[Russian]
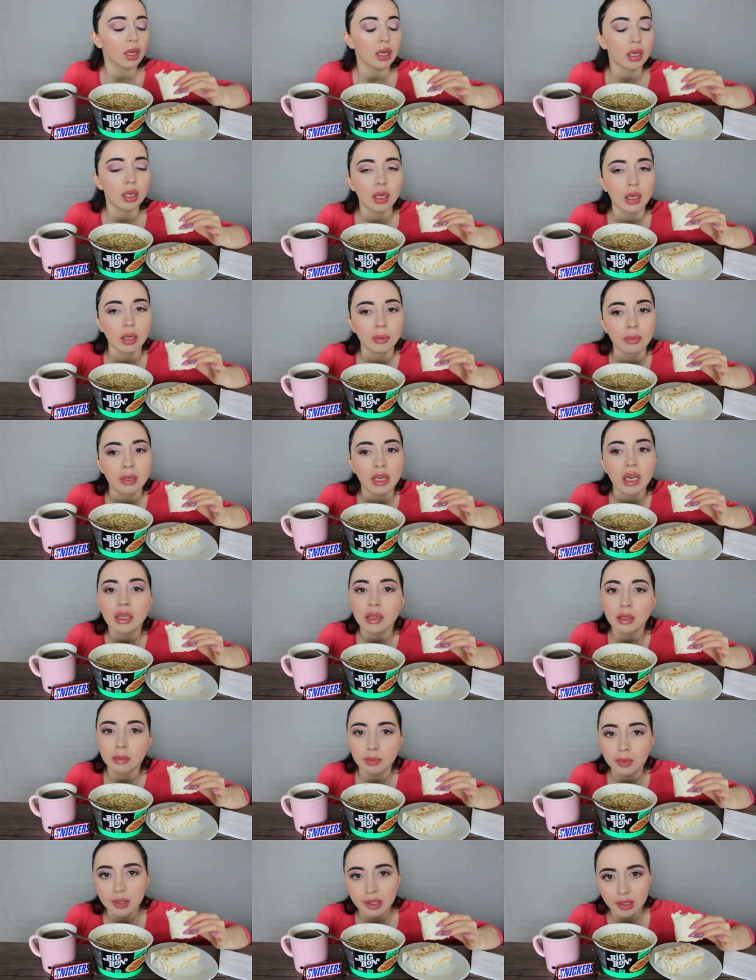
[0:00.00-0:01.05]
и меня
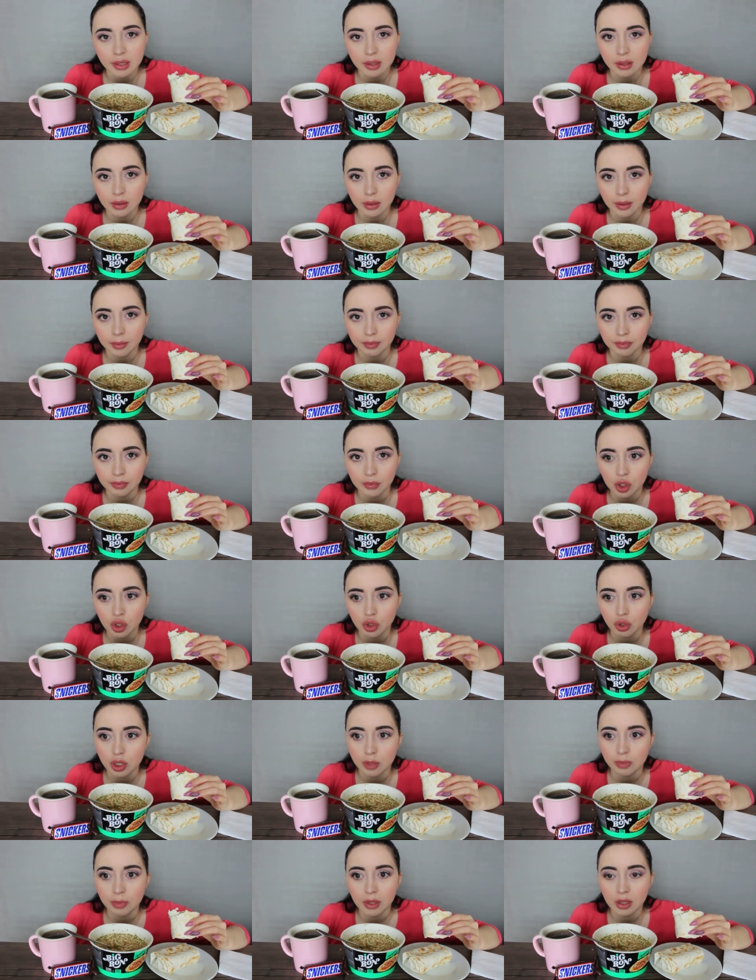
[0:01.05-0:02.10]
это бесило,
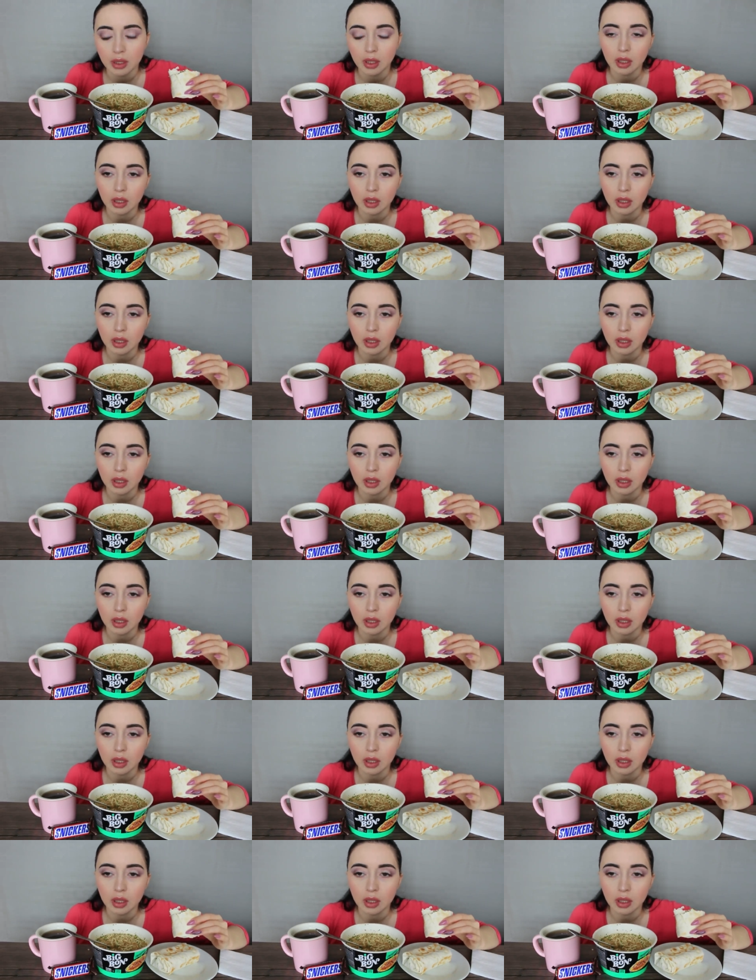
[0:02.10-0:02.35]
что теперь до